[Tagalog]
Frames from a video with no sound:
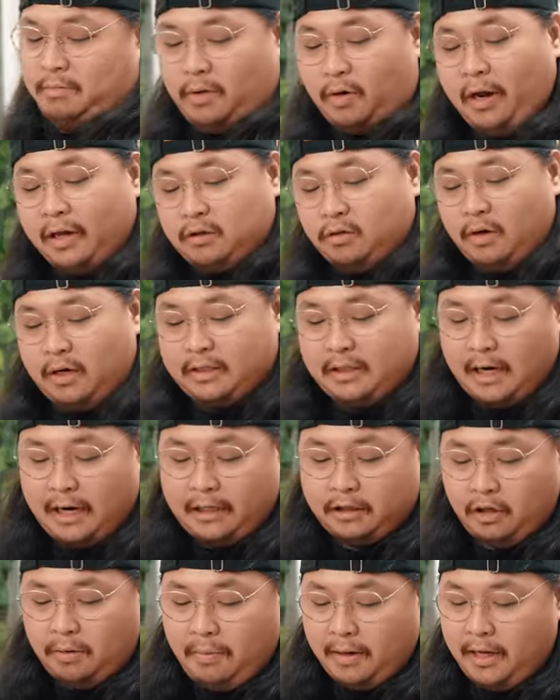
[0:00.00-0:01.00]
Pero eto na siya.
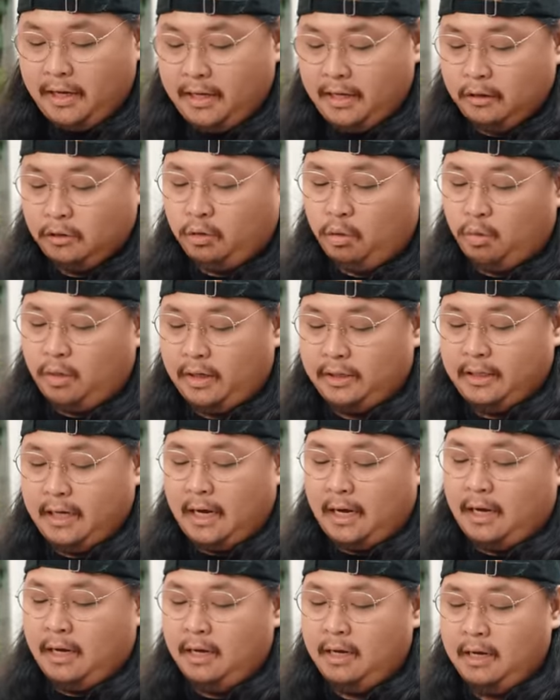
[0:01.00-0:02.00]
Ito yung magiging itsura
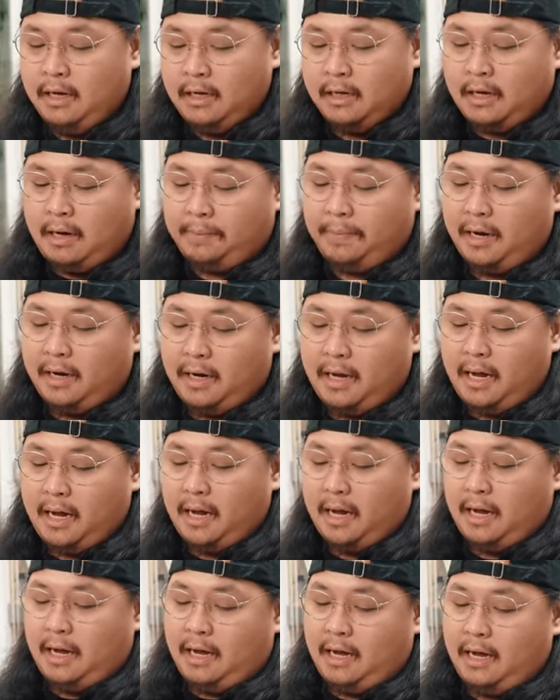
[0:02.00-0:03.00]
niya kapag uh,
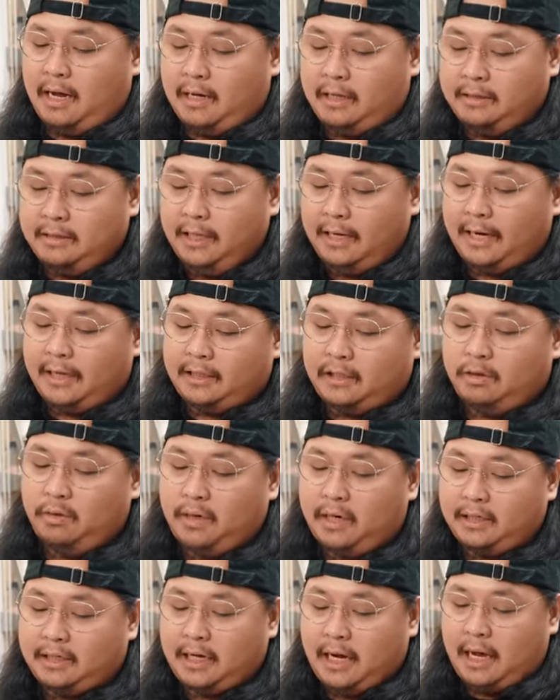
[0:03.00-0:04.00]
ah, nires
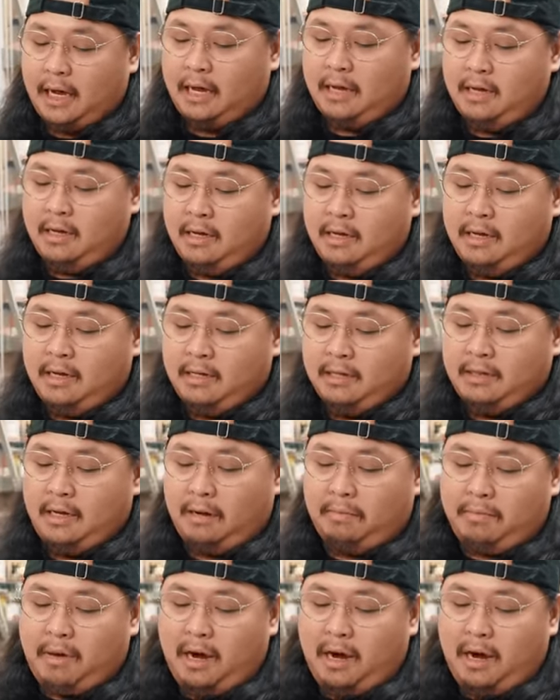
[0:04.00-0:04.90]
nyo na siya ng